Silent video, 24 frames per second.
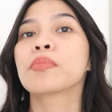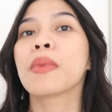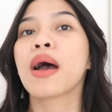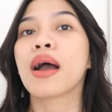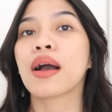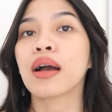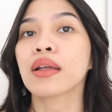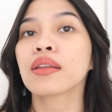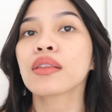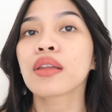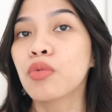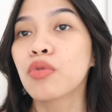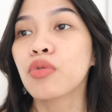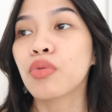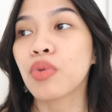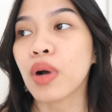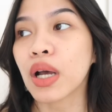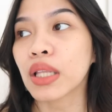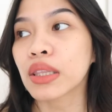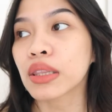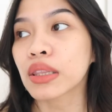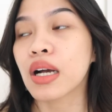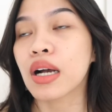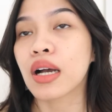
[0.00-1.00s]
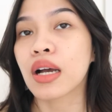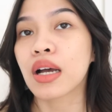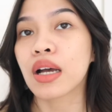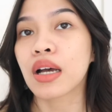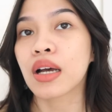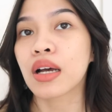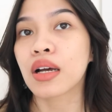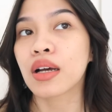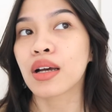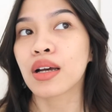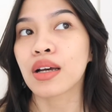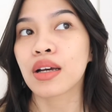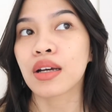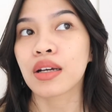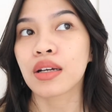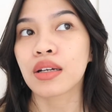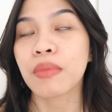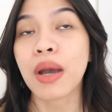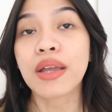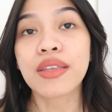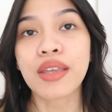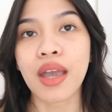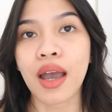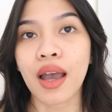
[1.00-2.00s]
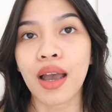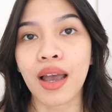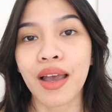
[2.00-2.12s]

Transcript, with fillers: banget buat uh, banyak.